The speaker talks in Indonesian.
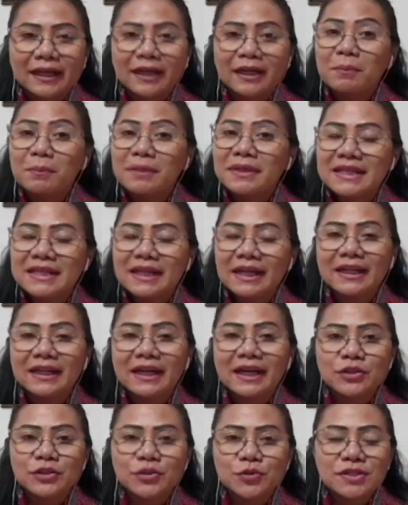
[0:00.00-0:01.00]
karena masih
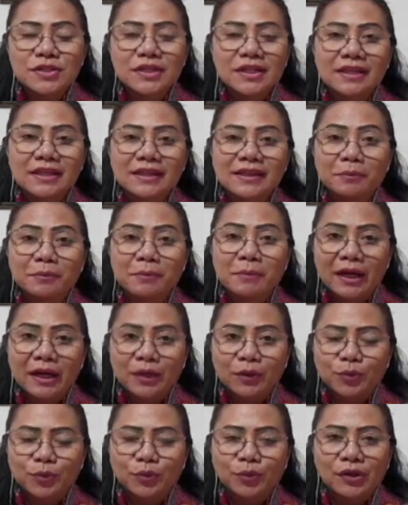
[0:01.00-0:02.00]
ada kasus gigitan
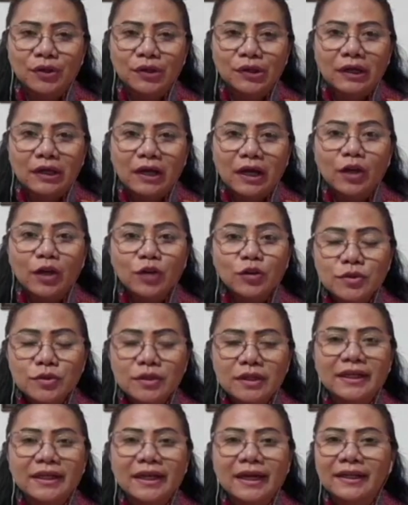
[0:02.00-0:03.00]
baru. Kalau
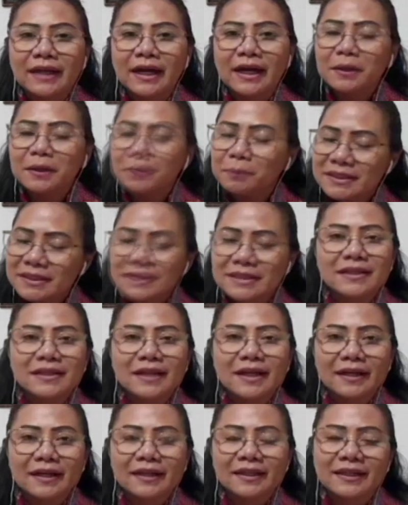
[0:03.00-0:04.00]
sudah dikandangkan pasti
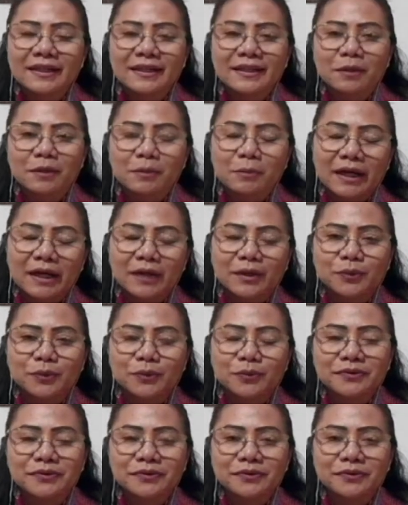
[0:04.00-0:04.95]
tidak ada gigitan baru.